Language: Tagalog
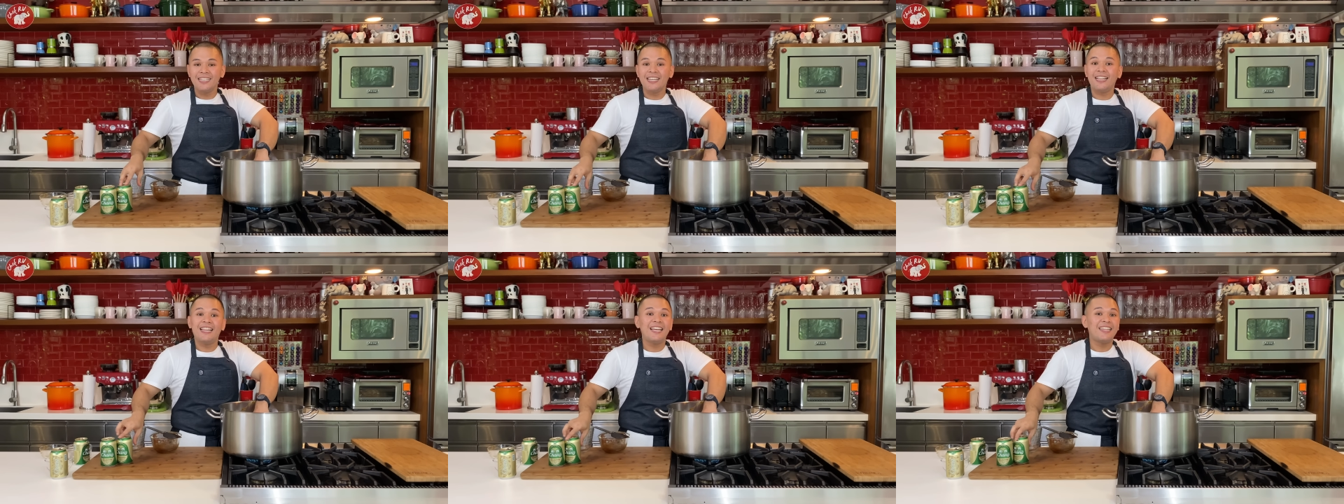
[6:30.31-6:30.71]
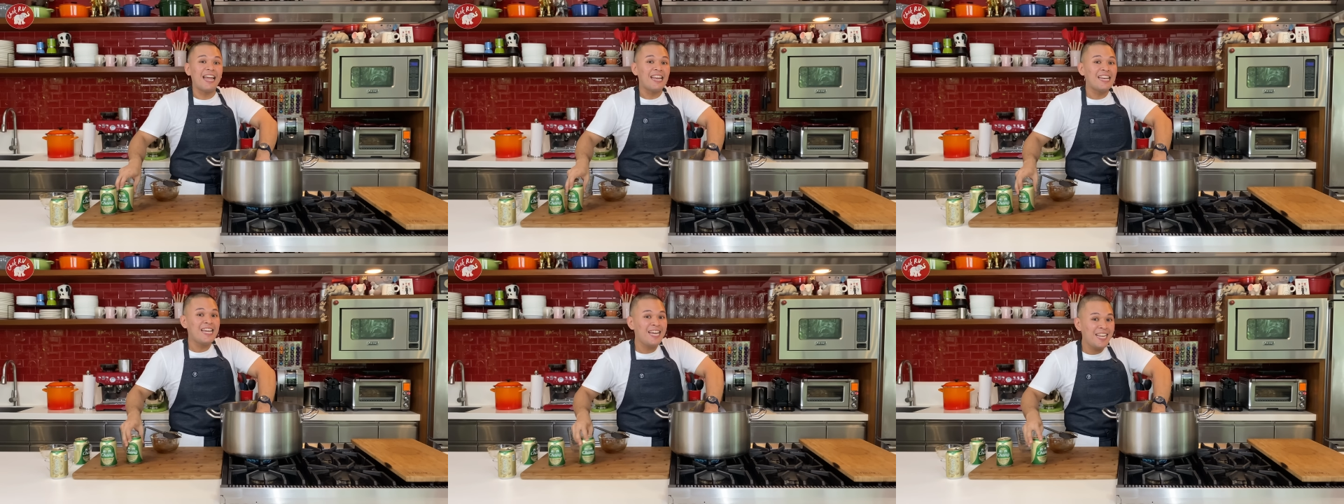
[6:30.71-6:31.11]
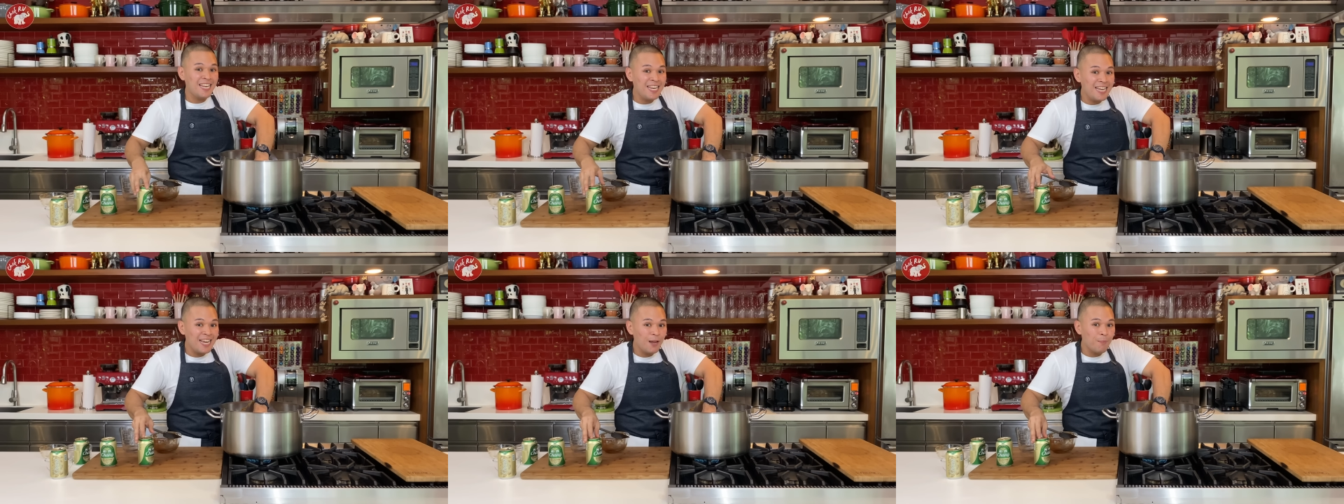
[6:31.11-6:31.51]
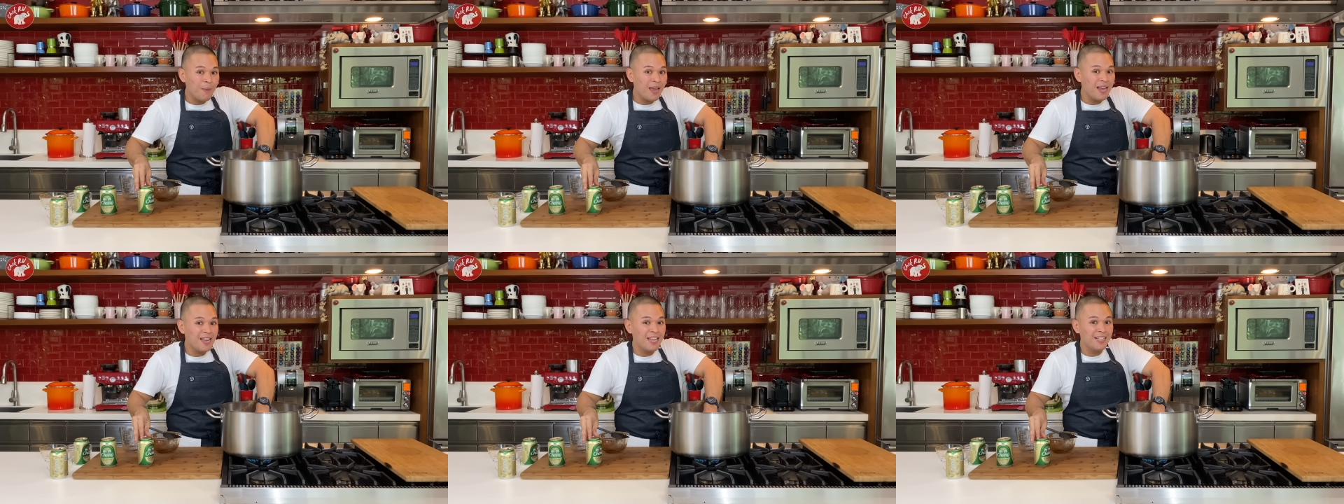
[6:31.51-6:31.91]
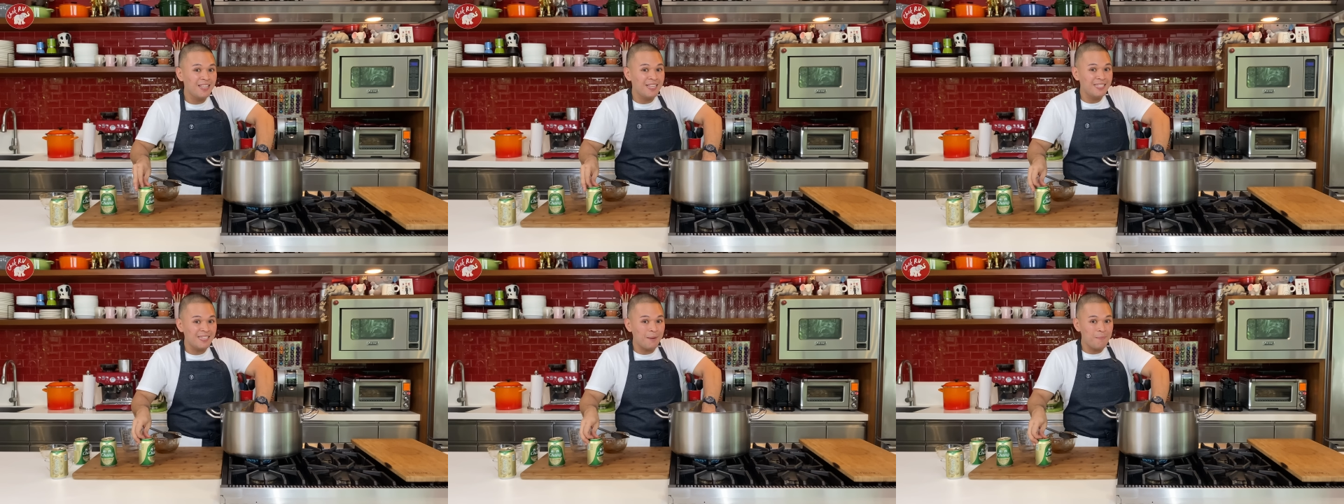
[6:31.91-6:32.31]
Si Tita Nini, mahilig
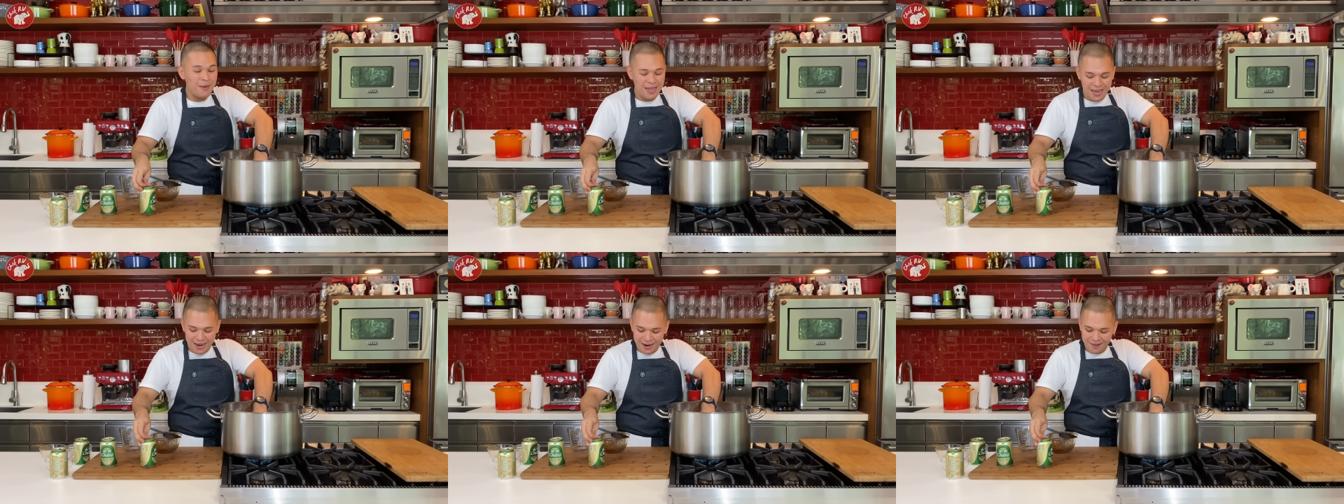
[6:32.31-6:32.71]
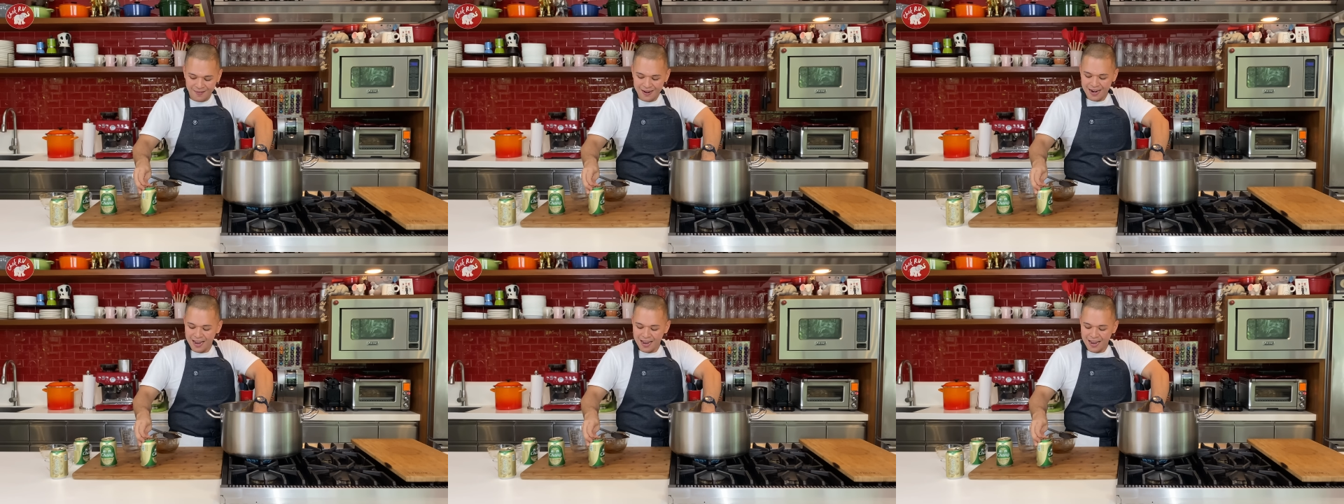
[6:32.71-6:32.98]
din sa beer.